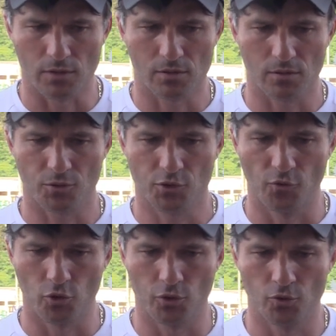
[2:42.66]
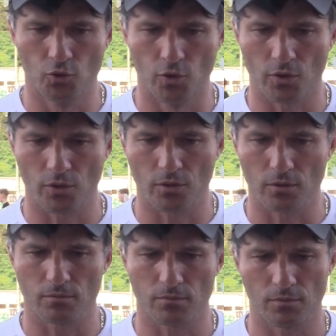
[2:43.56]
У нас четвертый тур,
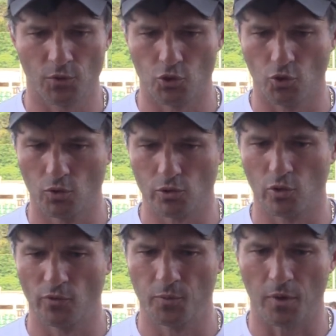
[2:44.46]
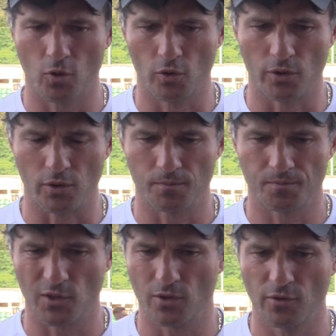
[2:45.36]
тяжелые условия погодные.
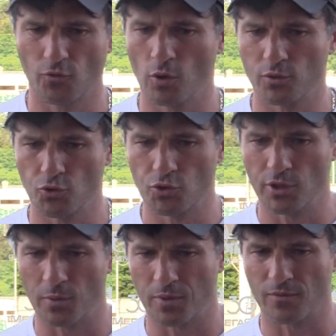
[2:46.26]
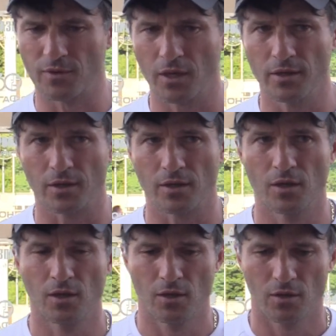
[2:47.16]
Это ни в коем случае не оправдание,
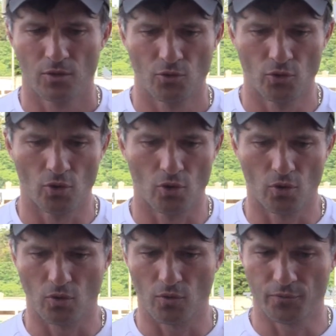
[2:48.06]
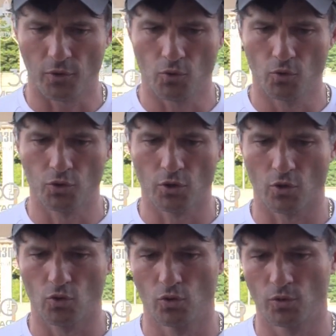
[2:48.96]
но в такую
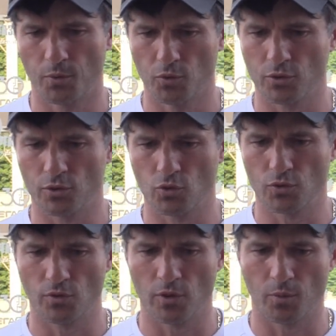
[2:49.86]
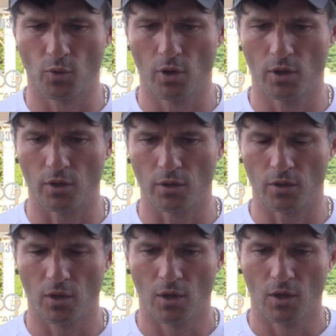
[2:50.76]
жару плюс искусственное поле
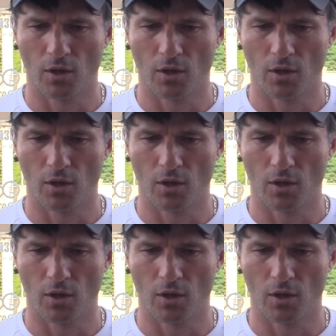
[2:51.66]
